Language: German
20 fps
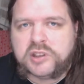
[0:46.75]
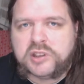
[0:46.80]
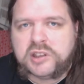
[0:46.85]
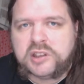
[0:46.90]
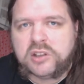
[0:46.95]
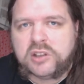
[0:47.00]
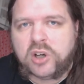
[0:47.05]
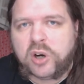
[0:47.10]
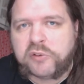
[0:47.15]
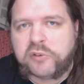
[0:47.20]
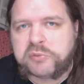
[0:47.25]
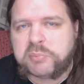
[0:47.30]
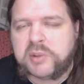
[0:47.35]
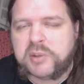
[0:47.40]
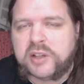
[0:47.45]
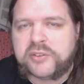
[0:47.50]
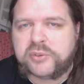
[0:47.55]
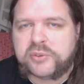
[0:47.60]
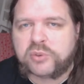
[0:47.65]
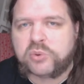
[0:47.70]
die
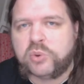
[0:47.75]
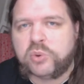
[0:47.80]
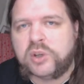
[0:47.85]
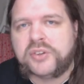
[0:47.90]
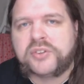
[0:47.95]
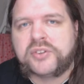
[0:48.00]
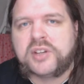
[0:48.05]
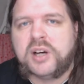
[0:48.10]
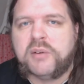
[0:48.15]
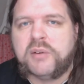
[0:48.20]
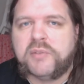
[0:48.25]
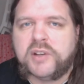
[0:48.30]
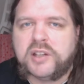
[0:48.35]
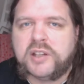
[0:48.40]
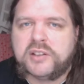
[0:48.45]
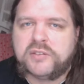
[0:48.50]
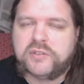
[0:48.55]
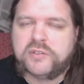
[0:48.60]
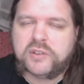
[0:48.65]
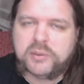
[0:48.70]
oftmals zu kurz kam,
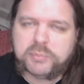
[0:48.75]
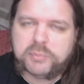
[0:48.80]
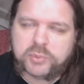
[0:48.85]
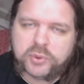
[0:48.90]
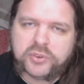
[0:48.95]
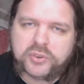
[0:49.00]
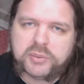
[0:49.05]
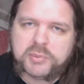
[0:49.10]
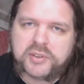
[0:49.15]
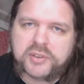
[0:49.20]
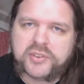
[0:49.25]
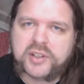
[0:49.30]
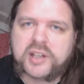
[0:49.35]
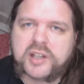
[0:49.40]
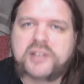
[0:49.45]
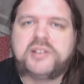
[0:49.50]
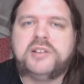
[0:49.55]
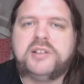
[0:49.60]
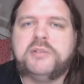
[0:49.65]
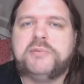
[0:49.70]
weil ich im Bund immer
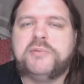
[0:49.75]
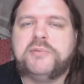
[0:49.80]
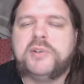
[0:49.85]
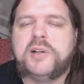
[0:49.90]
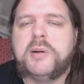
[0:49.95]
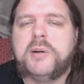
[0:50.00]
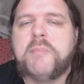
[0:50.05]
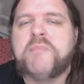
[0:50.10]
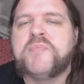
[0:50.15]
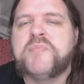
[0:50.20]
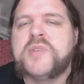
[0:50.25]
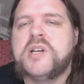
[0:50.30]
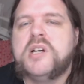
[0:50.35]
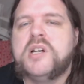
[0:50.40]
sehr aktiv war.